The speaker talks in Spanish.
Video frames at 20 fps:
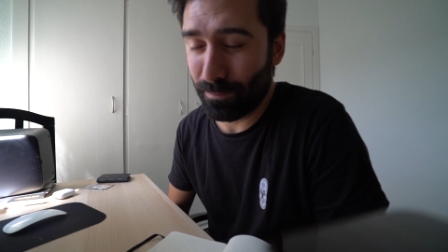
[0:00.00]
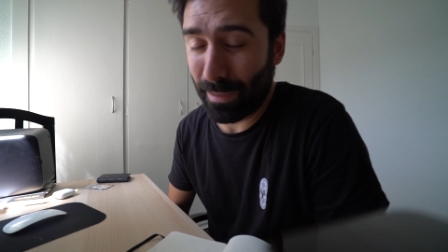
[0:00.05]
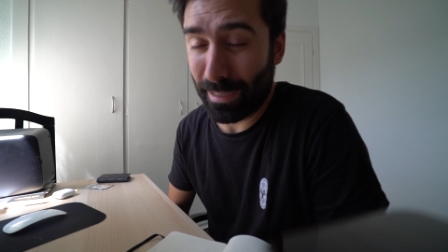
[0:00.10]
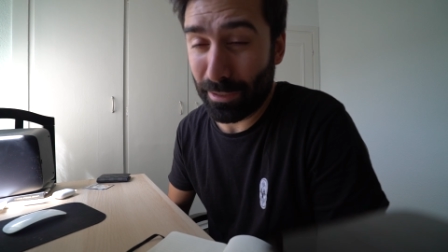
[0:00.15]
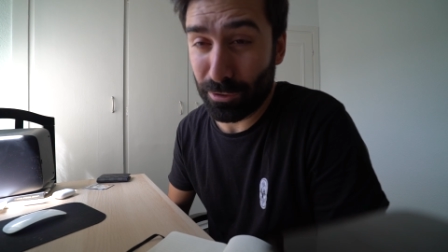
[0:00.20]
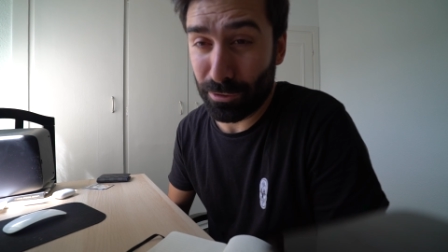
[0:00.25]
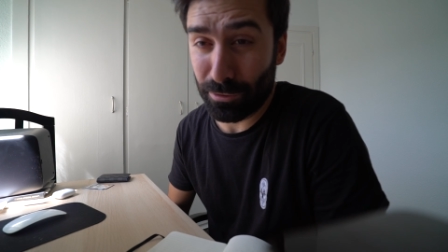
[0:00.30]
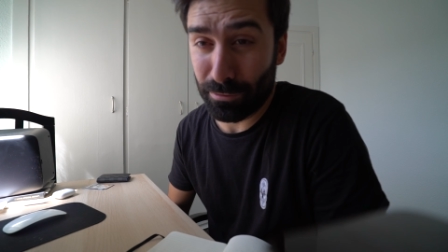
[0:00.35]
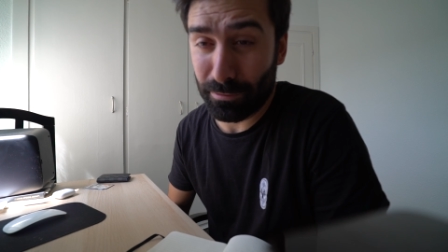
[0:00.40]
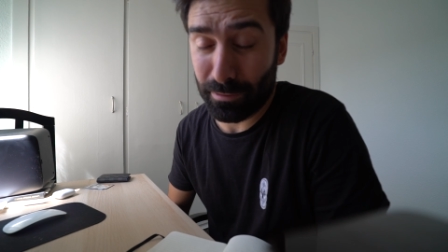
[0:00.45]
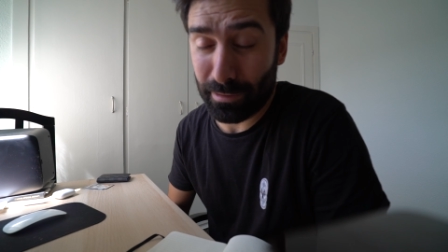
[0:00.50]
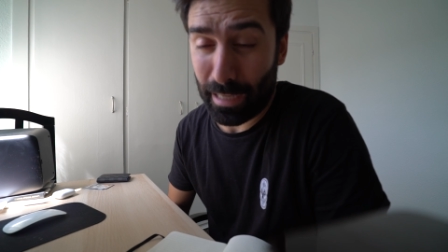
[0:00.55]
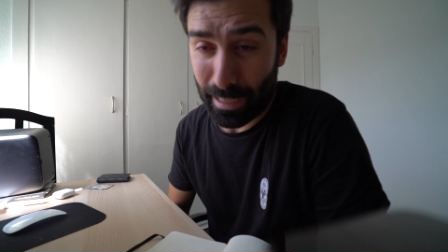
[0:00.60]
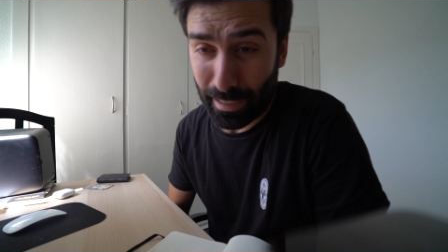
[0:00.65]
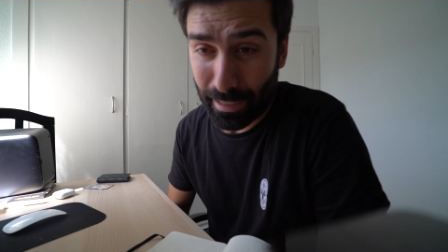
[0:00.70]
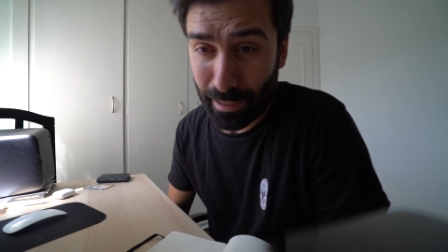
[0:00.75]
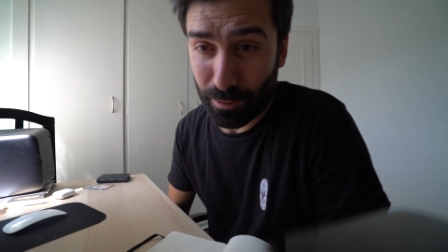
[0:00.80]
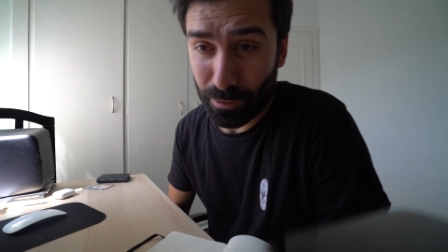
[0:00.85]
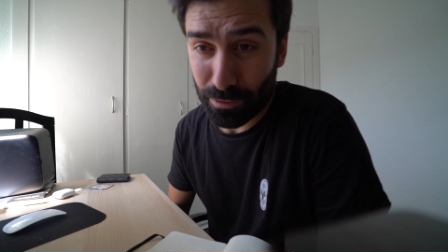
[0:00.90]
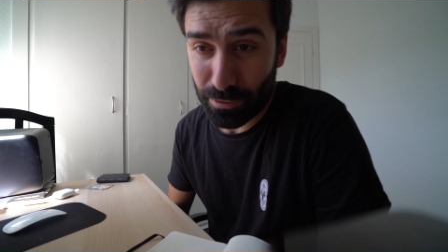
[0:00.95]
varios
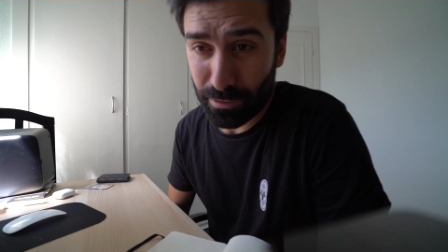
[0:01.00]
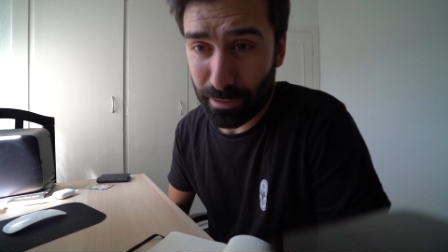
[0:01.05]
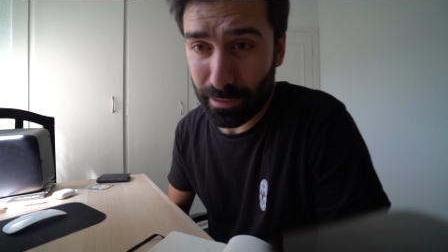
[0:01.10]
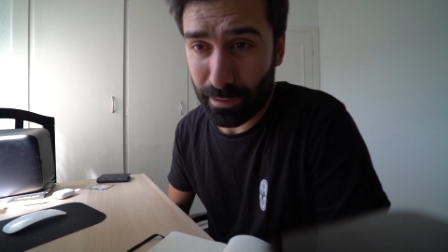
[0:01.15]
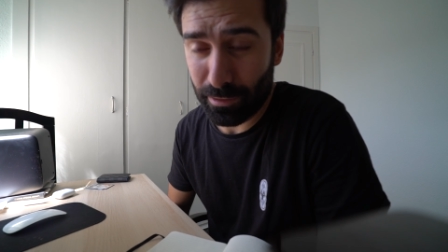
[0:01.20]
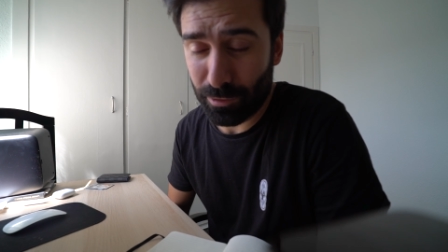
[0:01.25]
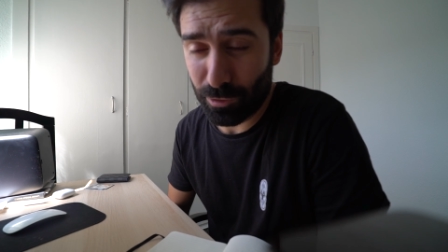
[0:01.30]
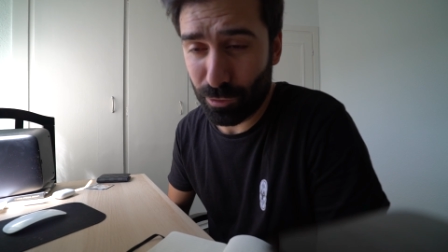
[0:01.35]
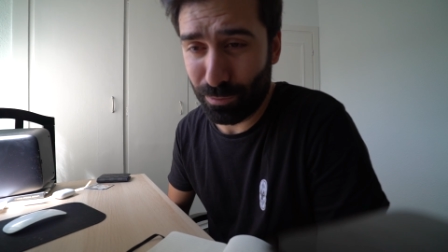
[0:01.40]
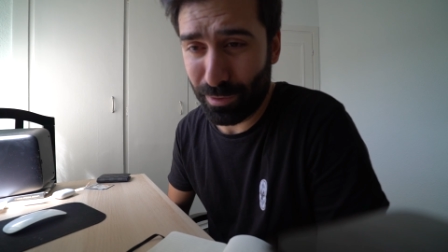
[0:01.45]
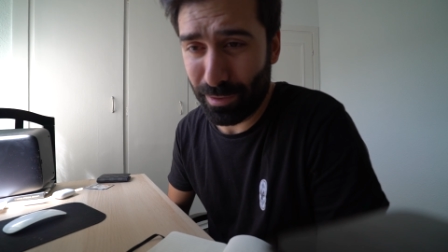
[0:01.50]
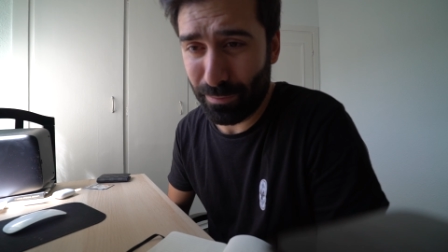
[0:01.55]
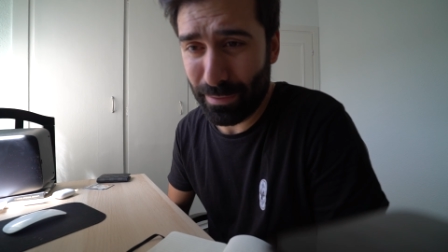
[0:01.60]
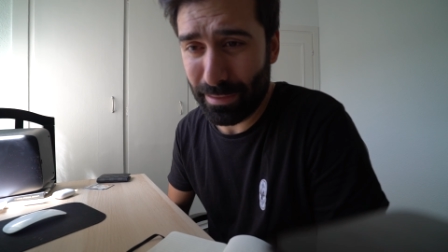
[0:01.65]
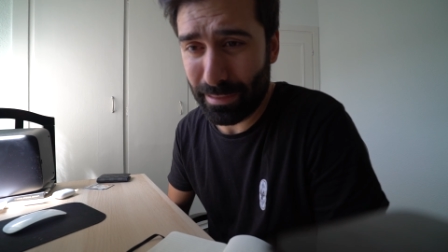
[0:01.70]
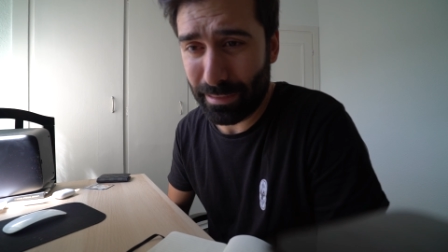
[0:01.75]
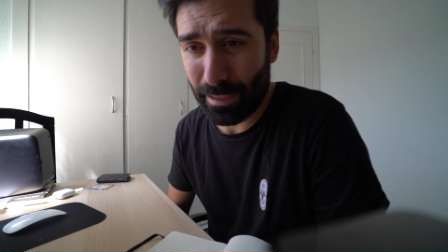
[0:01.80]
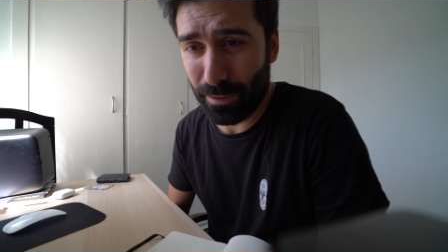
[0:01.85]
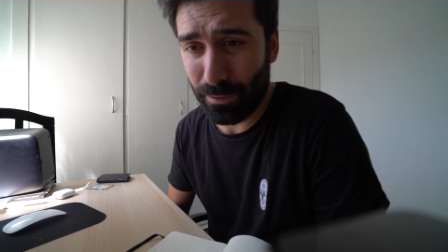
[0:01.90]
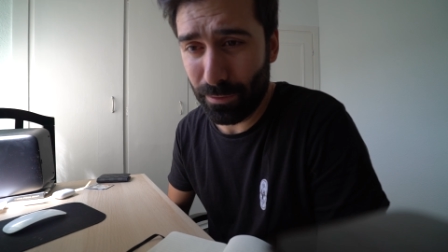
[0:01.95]
cajeros del
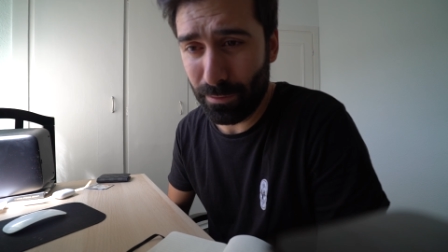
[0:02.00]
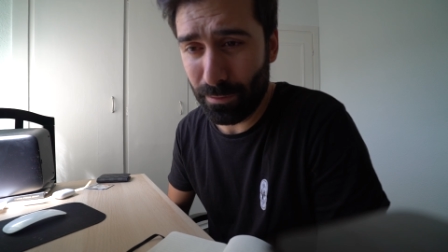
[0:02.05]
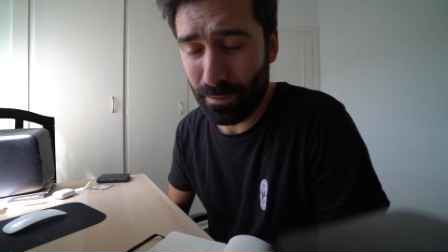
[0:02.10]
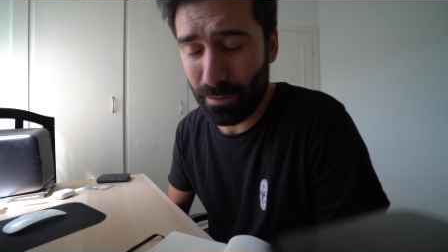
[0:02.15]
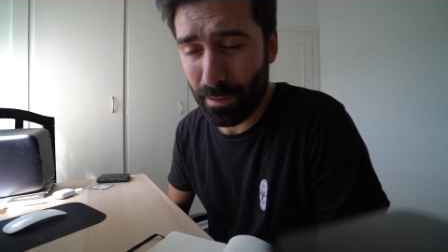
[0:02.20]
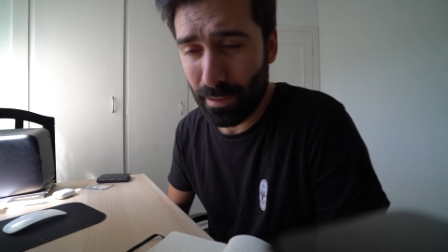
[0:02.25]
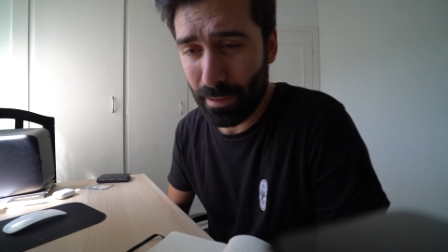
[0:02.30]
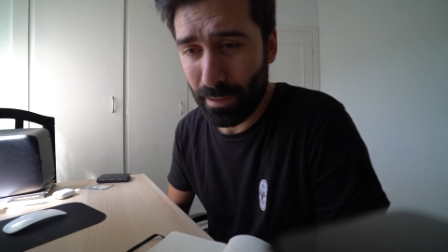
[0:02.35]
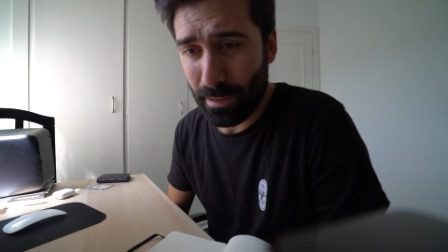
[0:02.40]
supermercado